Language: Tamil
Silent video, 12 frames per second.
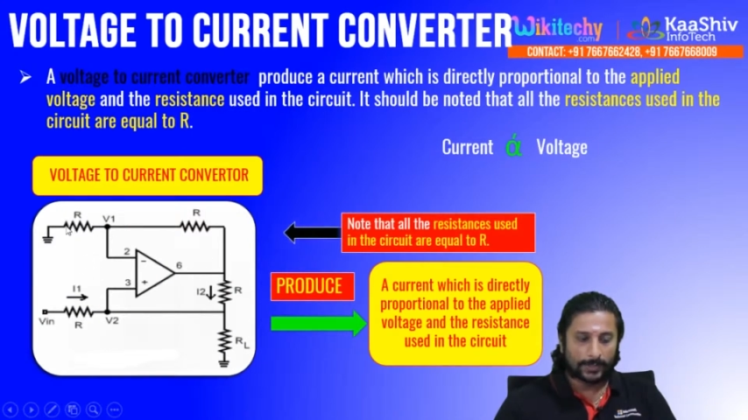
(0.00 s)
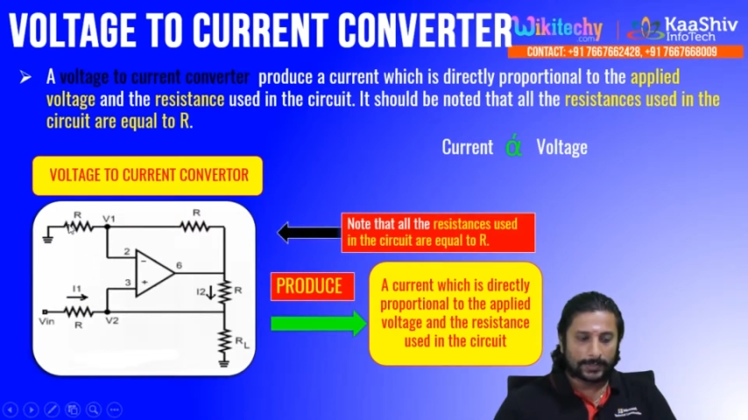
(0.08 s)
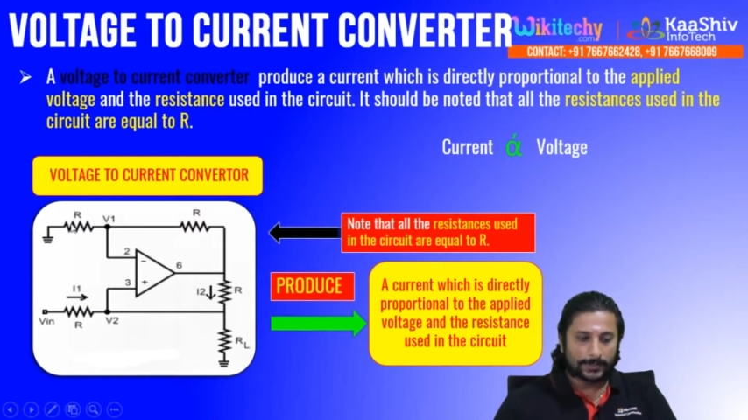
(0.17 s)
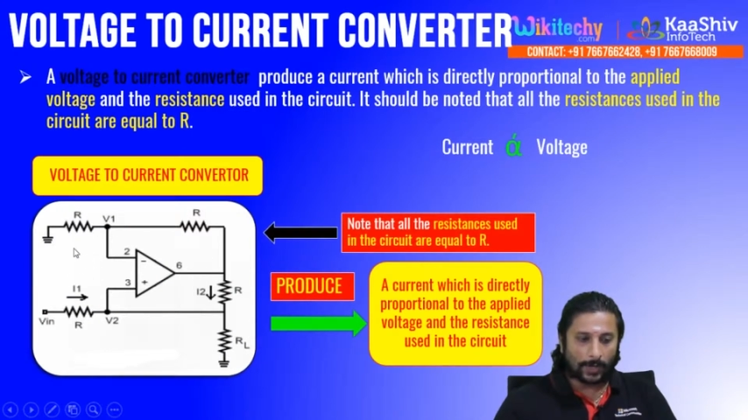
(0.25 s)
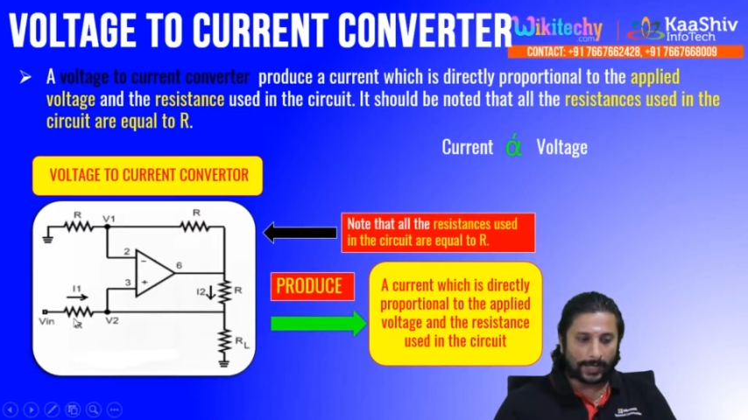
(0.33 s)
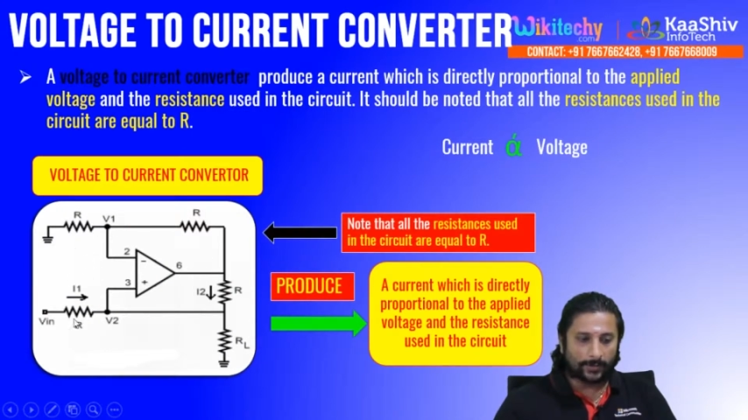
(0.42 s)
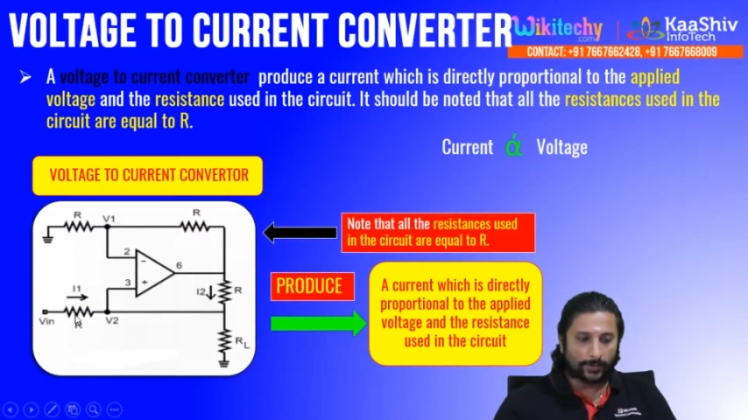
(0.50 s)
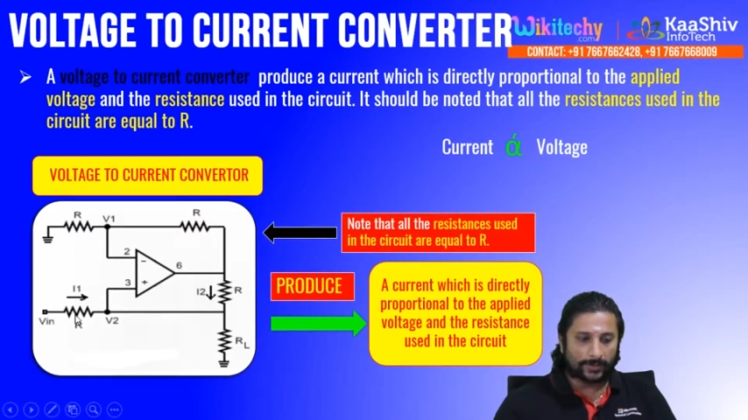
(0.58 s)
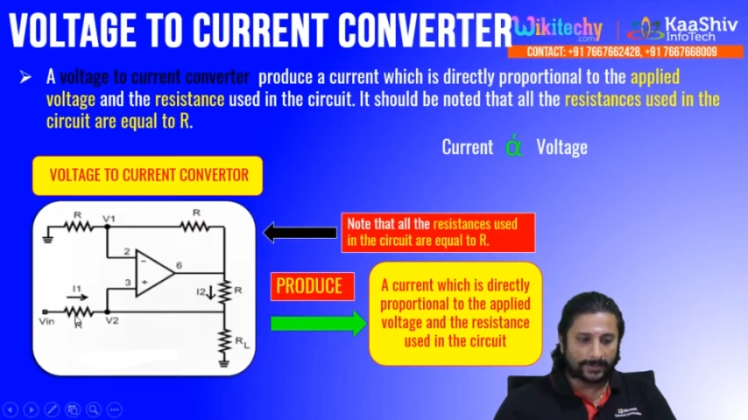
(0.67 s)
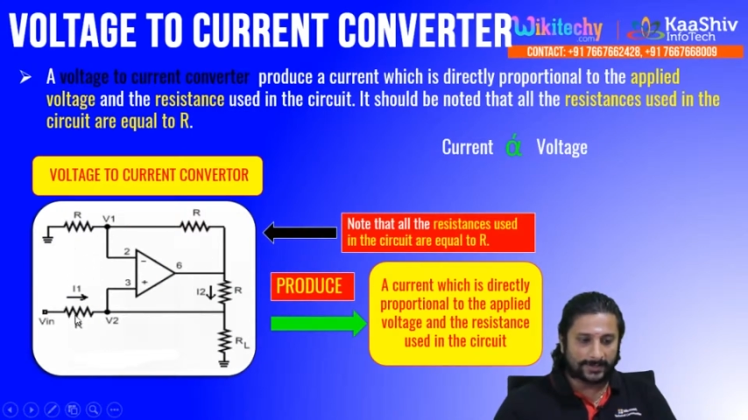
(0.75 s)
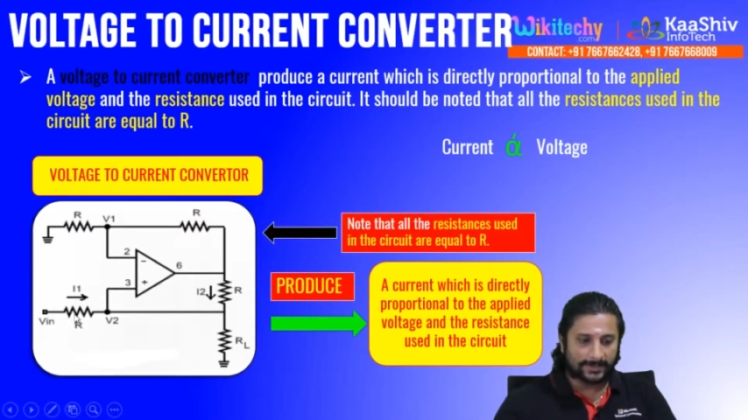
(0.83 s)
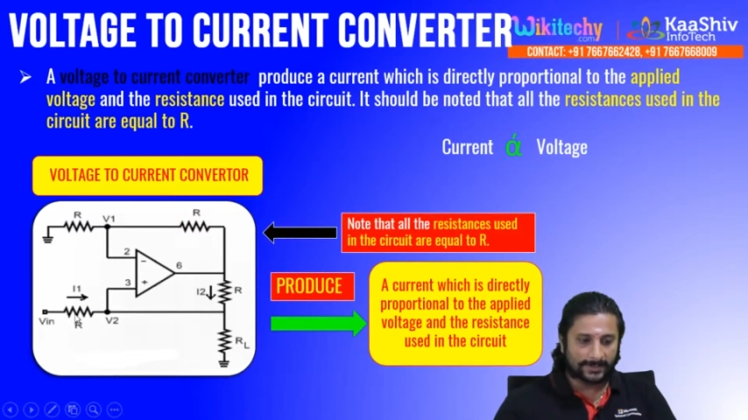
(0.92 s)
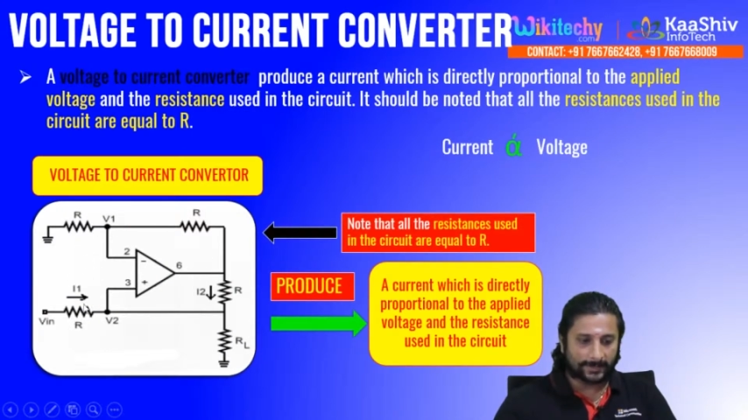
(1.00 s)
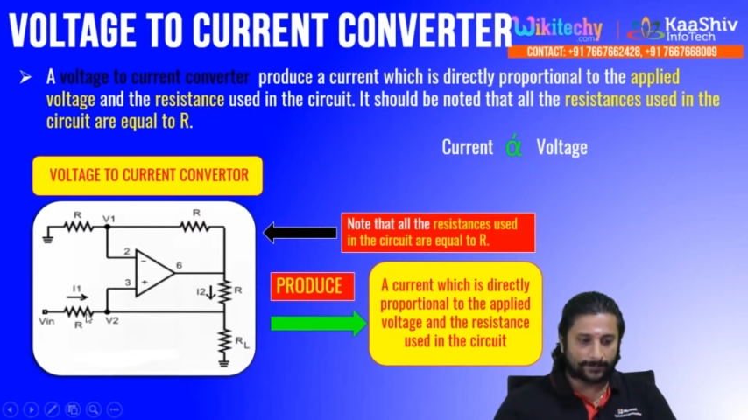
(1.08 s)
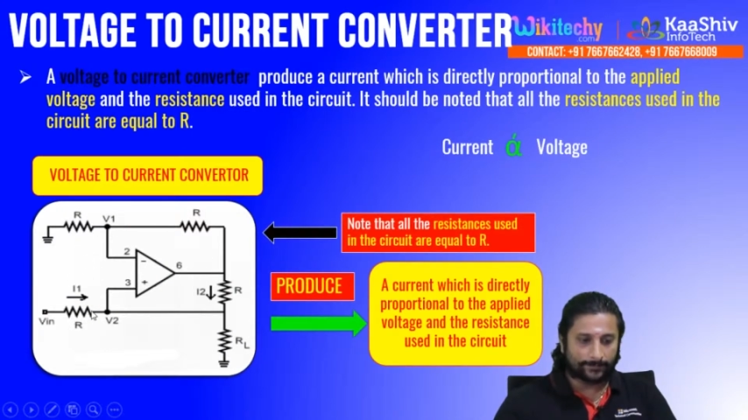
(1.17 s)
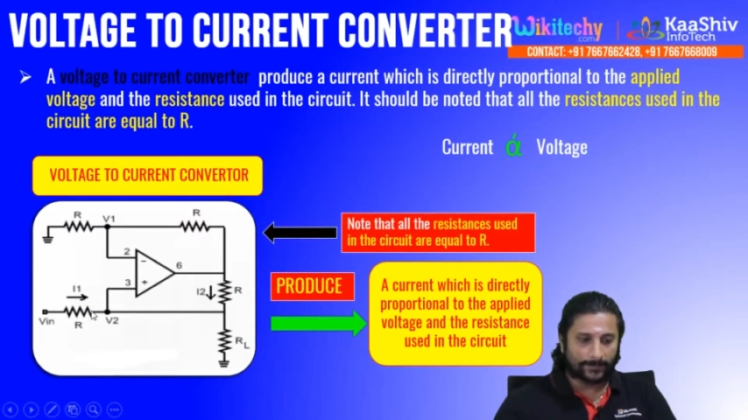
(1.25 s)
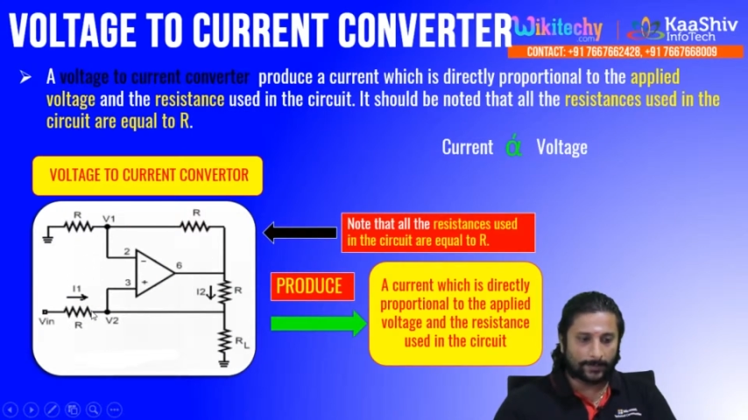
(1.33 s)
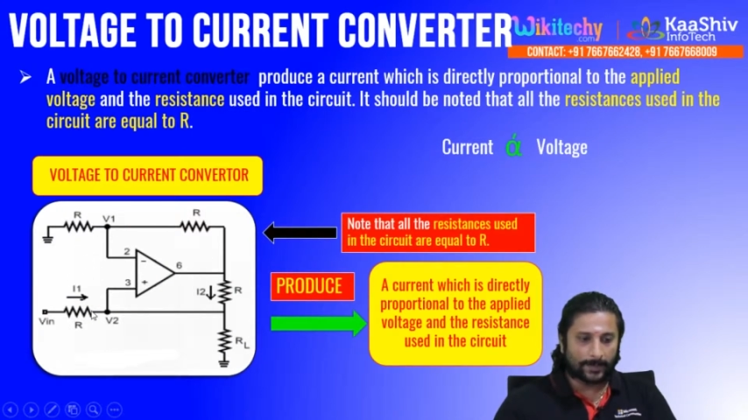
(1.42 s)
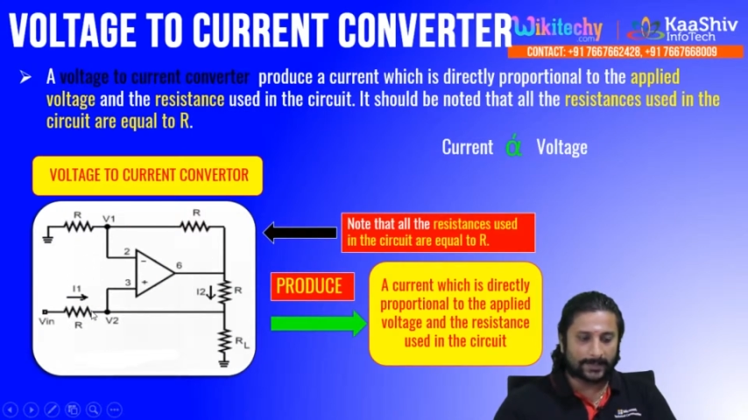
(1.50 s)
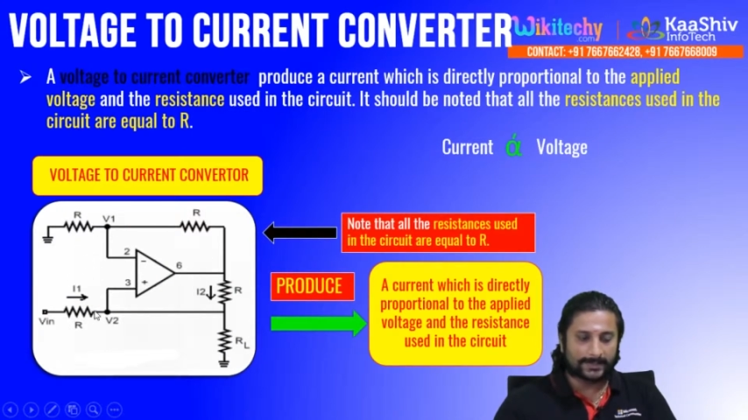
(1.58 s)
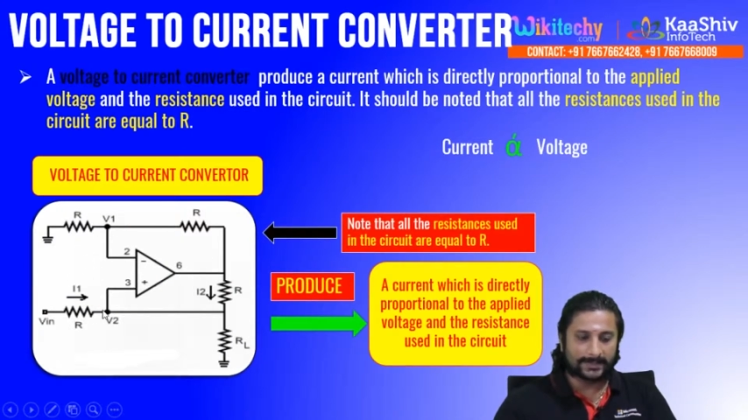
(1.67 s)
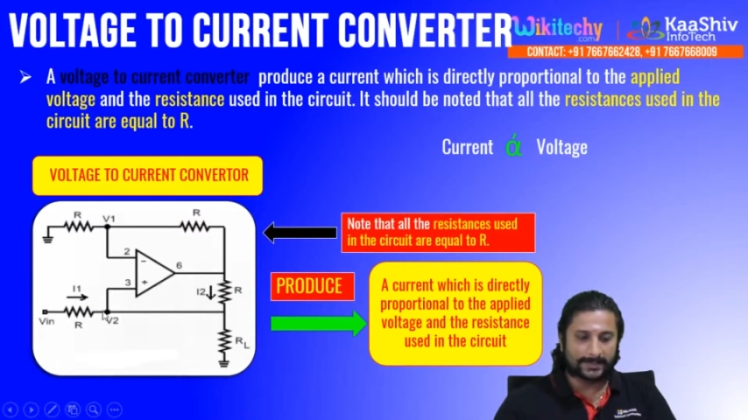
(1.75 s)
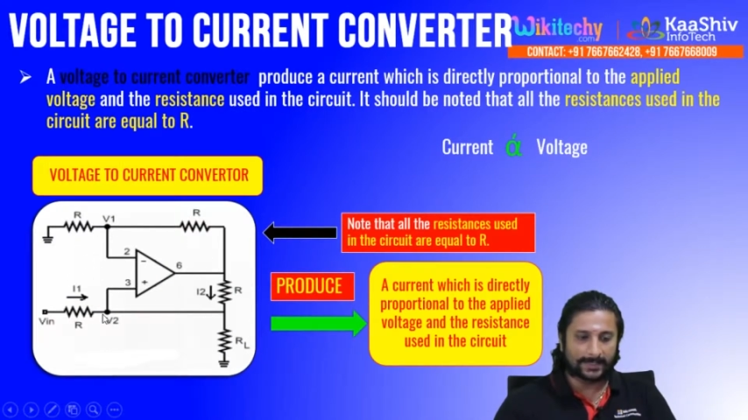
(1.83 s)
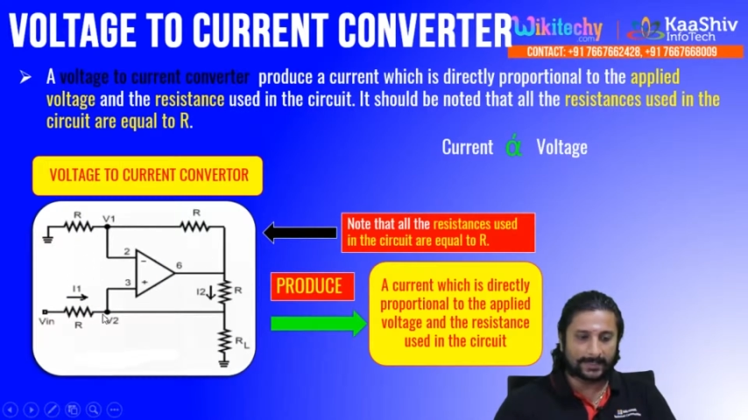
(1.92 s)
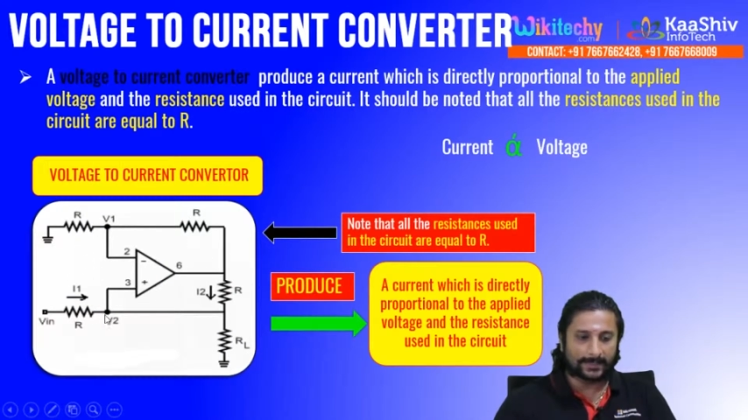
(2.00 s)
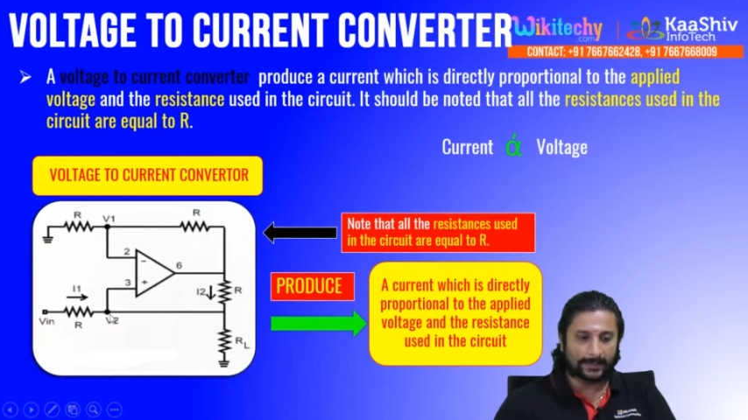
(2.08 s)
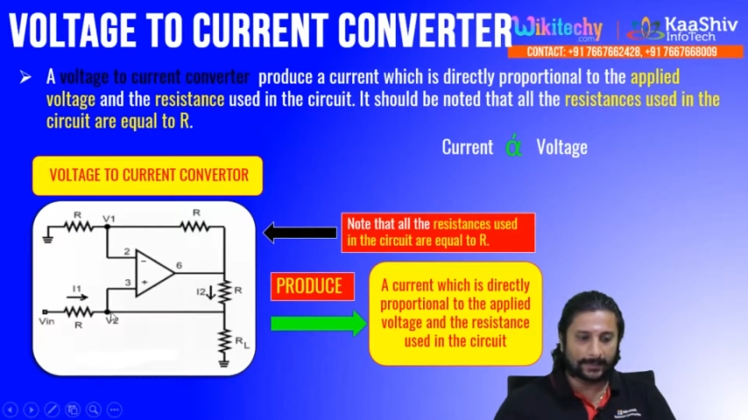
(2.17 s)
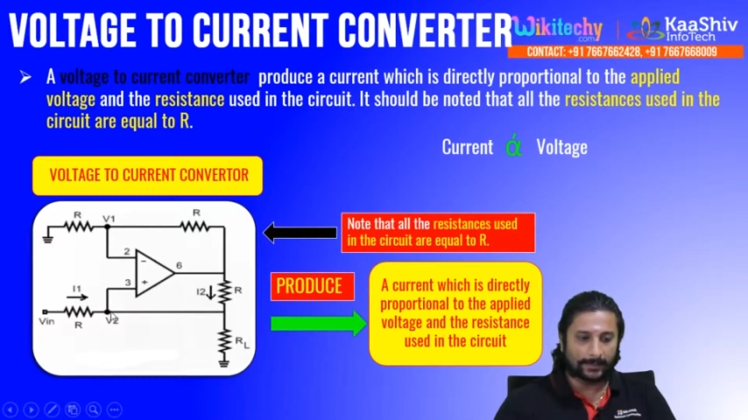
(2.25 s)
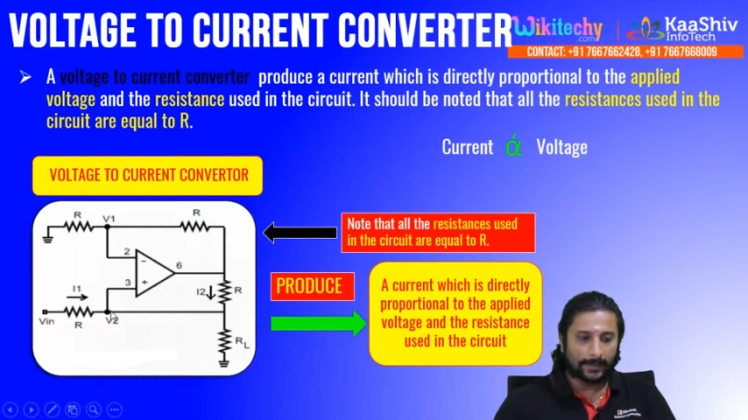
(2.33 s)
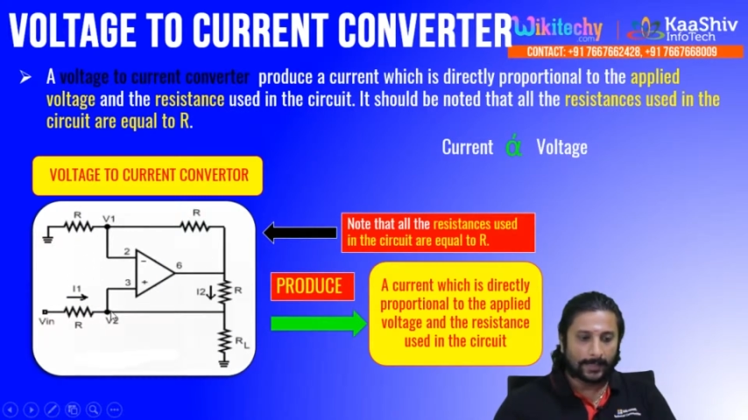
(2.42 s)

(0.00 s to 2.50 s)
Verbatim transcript: ஸோ ஐ கோட் ரெசிஸ்டர் இந்த மாதிரி ரெசிஸ்டர் இருக்குது